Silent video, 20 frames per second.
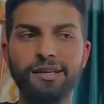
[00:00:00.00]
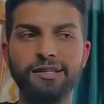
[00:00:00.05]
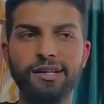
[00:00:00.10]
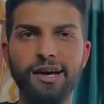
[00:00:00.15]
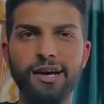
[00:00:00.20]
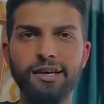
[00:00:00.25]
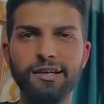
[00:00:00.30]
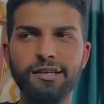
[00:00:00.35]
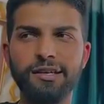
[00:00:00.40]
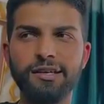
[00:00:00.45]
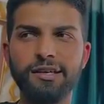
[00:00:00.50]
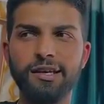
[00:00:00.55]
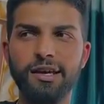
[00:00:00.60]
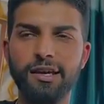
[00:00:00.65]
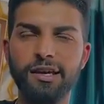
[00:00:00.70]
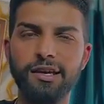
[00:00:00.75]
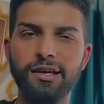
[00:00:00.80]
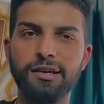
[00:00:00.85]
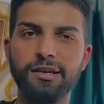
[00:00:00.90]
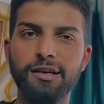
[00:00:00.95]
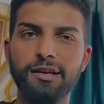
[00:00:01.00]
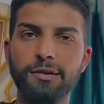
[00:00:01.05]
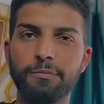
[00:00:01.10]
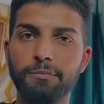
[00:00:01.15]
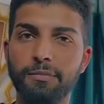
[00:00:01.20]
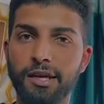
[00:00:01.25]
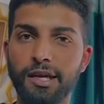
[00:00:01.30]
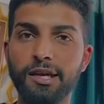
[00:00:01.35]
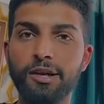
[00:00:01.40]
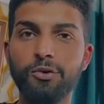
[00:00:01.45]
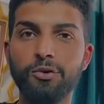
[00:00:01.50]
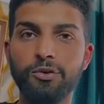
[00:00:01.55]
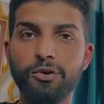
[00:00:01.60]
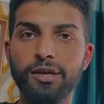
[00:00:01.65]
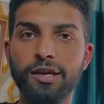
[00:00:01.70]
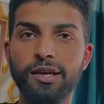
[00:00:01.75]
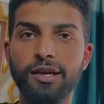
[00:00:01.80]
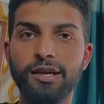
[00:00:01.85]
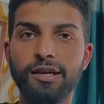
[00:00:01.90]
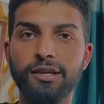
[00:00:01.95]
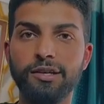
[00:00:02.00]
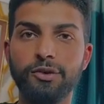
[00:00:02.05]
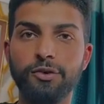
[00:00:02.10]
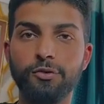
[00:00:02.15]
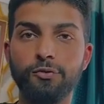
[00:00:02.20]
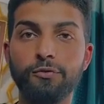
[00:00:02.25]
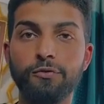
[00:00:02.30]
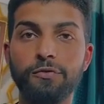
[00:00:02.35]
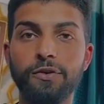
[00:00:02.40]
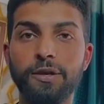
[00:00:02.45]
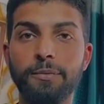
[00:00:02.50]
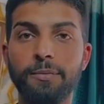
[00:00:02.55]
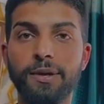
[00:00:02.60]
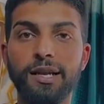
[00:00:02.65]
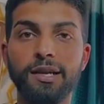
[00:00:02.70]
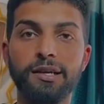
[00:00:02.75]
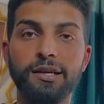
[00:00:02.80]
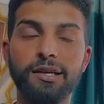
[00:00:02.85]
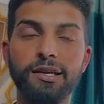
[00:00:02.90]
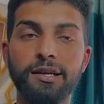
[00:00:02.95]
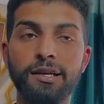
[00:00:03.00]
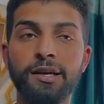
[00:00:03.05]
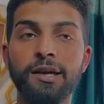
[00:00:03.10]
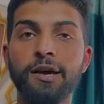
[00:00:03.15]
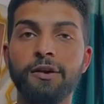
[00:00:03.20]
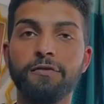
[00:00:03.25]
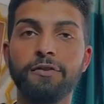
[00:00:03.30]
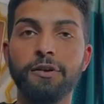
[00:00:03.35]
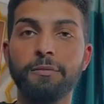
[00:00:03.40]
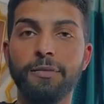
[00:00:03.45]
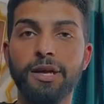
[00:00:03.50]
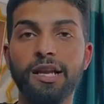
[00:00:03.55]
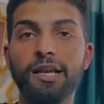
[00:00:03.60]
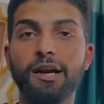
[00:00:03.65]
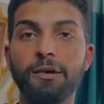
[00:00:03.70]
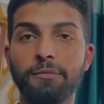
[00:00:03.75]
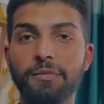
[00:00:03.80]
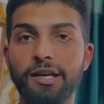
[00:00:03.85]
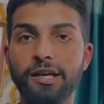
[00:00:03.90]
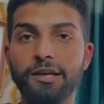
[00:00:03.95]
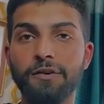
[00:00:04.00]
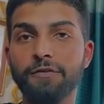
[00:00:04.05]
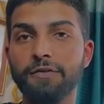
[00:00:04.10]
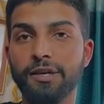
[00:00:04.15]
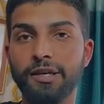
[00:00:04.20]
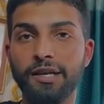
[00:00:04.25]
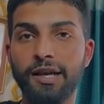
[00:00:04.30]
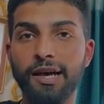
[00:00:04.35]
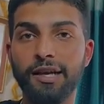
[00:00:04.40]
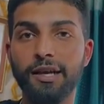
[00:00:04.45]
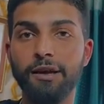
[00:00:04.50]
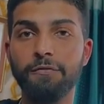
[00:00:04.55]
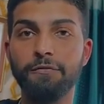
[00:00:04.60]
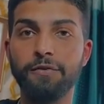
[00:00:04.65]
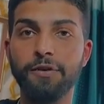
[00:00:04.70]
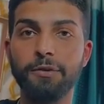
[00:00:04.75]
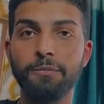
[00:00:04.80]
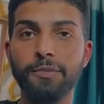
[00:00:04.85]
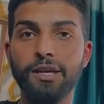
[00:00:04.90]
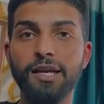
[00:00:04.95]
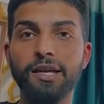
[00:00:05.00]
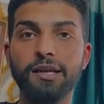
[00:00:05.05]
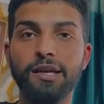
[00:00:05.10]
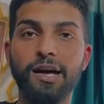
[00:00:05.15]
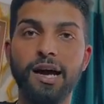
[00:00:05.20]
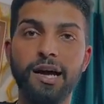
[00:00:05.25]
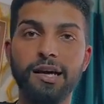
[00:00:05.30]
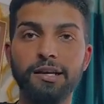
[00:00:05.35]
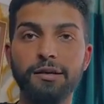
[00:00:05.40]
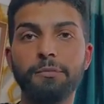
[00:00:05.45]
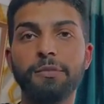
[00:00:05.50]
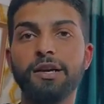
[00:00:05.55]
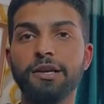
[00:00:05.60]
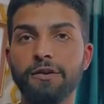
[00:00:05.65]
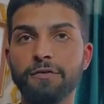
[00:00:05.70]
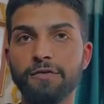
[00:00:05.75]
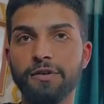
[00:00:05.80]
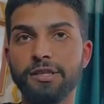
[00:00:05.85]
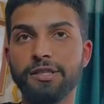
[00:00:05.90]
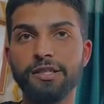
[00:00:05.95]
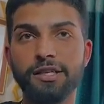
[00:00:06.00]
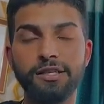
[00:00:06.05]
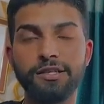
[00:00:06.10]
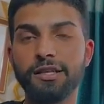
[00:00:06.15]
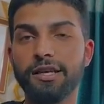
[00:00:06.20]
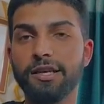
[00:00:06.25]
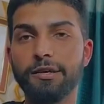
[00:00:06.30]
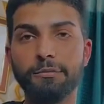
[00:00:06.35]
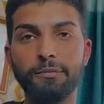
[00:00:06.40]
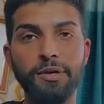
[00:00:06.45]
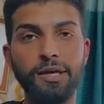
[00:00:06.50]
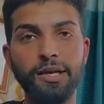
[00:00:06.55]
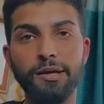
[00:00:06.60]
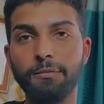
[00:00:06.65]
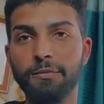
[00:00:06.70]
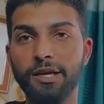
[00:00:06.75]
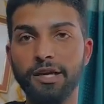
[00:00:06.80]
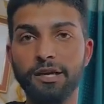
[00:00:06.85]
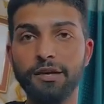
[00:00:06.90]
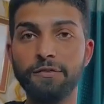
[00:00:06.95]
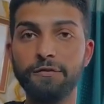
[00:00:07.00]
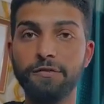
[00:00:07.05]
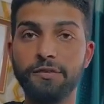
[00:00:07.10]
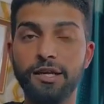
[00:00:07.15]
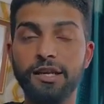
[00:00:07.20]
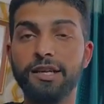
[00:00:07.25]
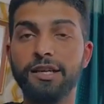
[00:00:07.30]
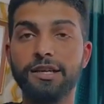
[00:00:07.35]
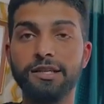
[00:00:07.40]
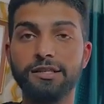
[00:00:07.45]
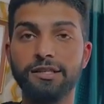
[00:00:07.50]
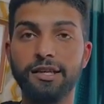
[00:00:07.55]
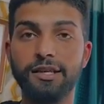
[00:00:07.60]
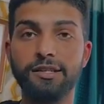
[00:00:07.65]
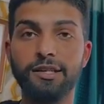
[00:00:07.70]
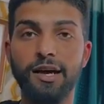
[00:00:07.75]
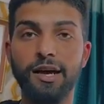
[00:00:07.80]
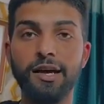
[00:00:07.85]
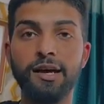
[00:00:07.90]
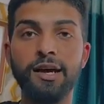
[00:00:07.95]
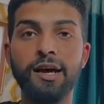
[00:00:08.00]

था कि ये एक मेल होके क्यों फीमेल की फीमेल का मेकअप कर रहा है या फीमेल खाली मेकअप कर सकती है एक मेल मेकअप नहीं कर सकता